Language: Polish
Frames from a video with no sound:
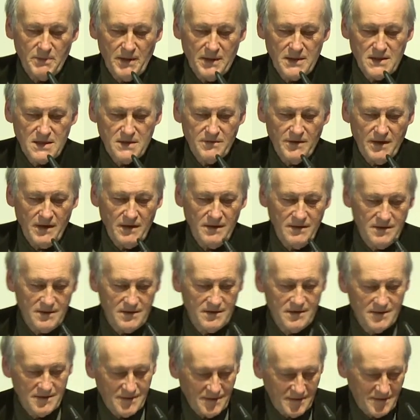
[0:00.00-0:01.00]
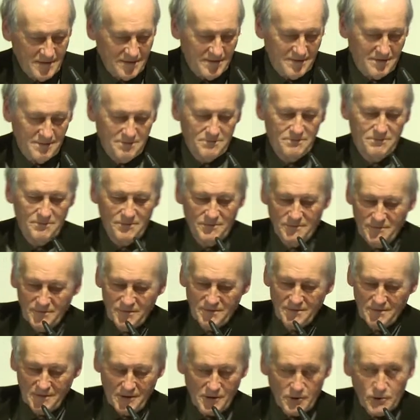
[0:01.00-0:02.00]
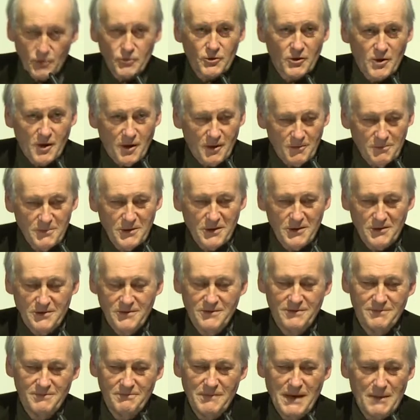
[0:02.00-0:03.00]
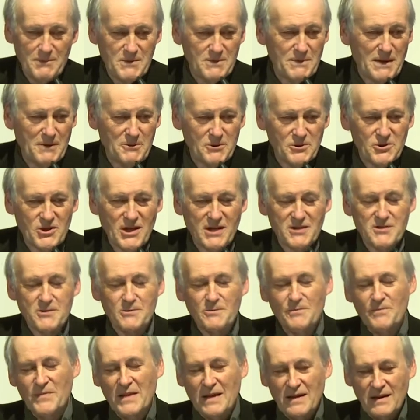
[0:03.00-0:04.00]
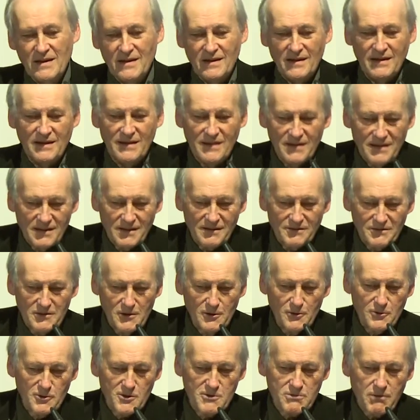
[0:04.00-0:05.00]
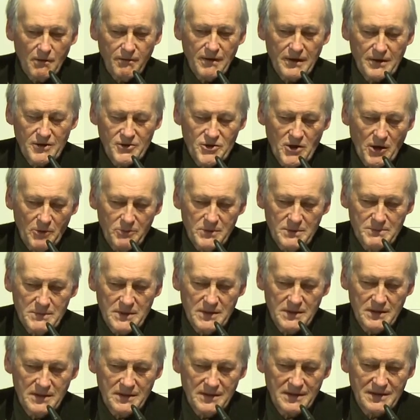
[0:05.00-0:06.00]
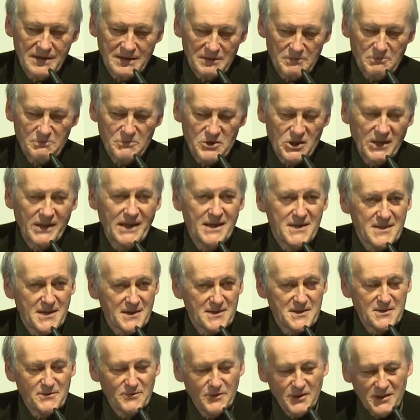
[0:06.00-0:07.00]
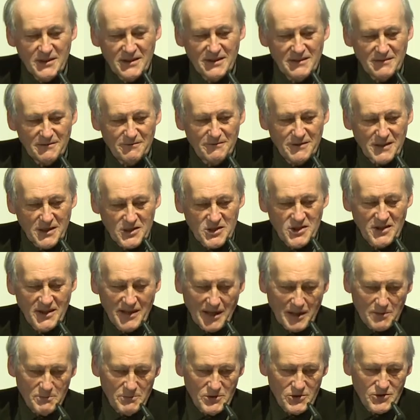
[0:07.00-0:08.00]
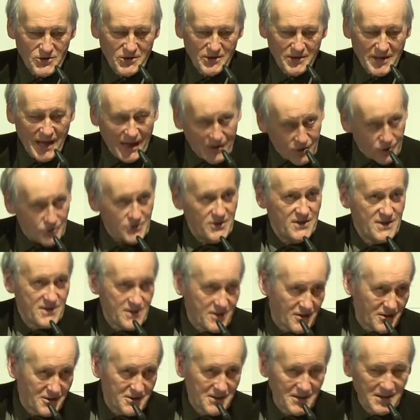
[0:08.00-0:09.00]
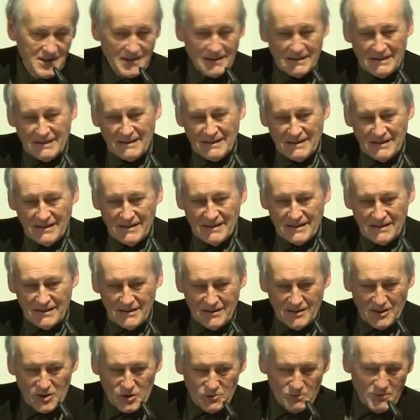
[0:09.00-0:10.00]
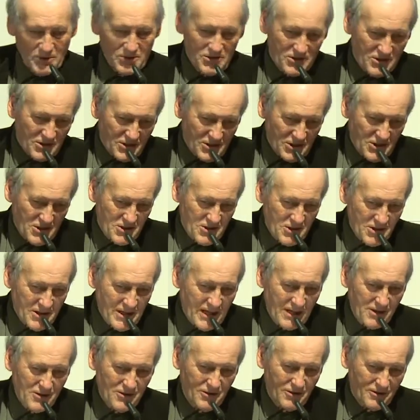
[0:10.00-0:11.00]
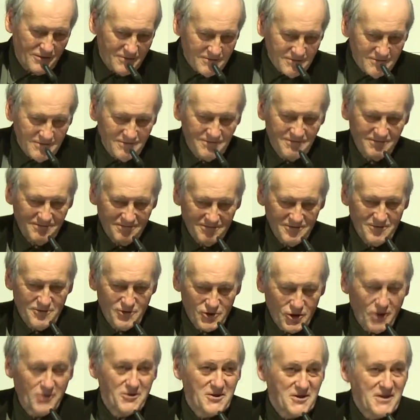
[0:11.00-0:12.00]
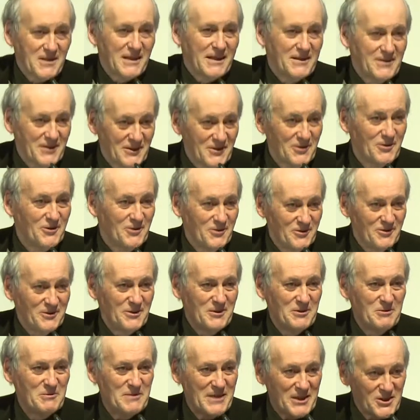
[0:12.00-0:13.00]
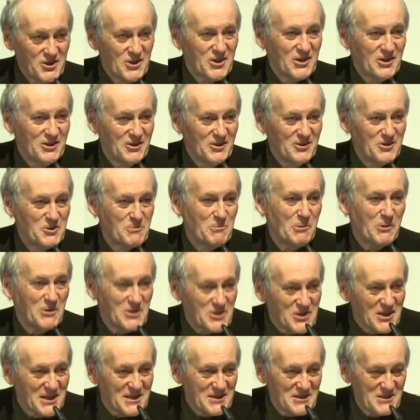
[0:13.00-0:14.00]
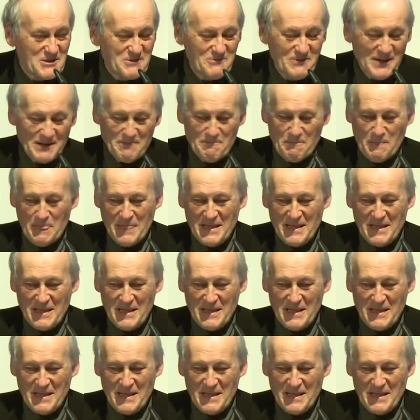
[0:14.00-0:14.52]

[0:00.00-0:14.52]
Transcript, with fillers: Państwa, krótko, bo mamy mało czasu, w kilku słowach chciałbym przekazać swoje wrażenia i myśli jako historyk i też może szerzej jako cząstka tego naszego społeczeństwa.